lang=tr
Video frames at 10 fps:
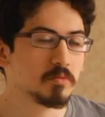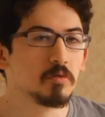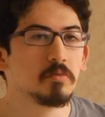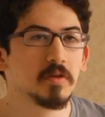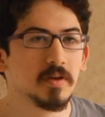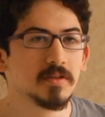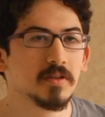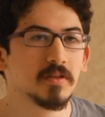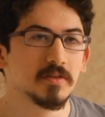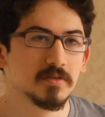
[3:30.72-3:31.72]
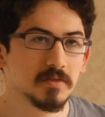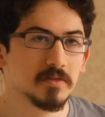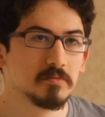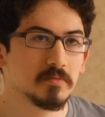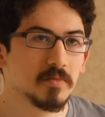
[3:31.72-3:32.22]
Bu bölümde 5 sene
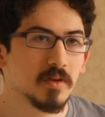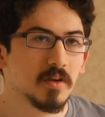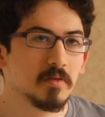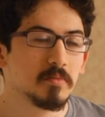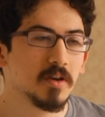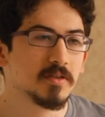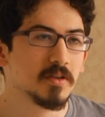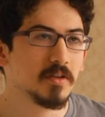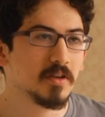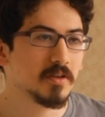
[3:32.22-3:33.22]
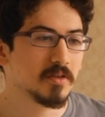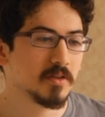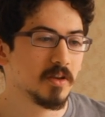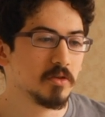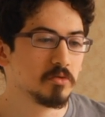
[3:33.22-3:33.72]
geçirdim. 5 sene
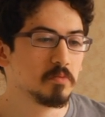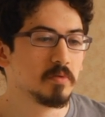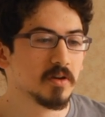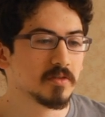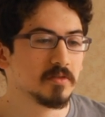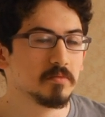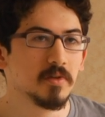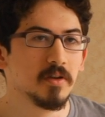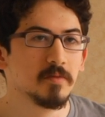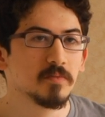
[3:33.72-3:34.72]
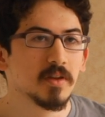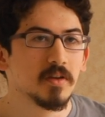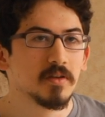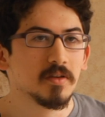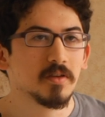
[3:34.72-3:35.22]
geriye dönüp baktığımda
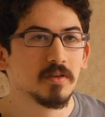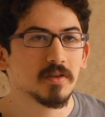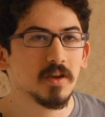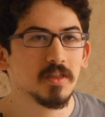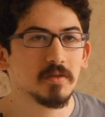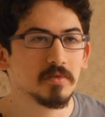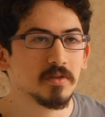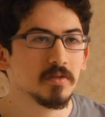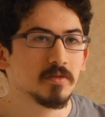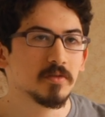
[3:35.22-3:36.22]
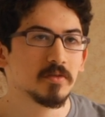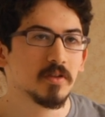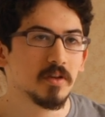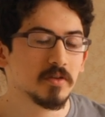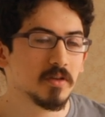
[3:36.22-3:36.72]
kendimi
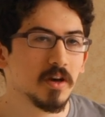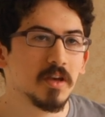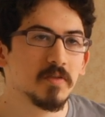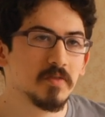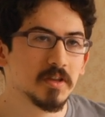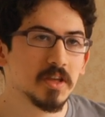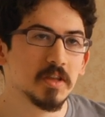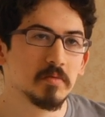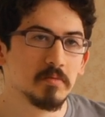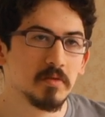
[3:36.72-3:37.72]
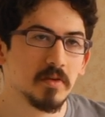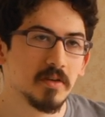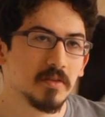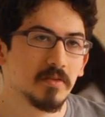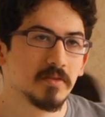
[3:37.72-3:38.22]
daha iyi ifade
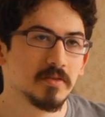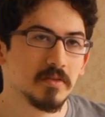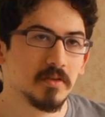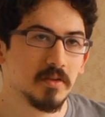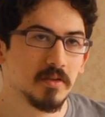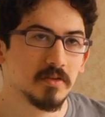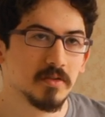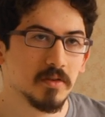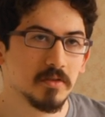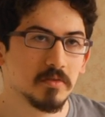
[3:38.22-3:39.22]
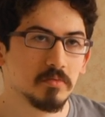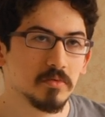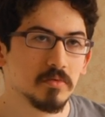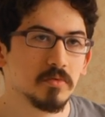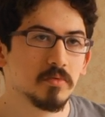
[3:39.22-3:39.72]
edebilmeme sağladı
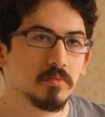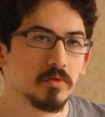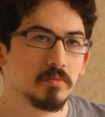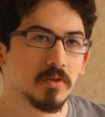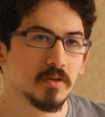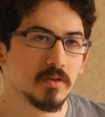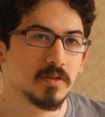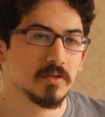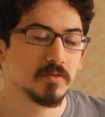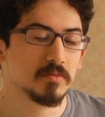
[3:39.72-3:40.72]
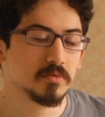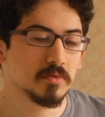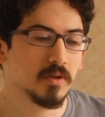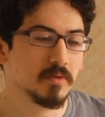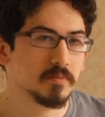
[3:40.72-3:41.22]
bu bölümde geçirdiğim süre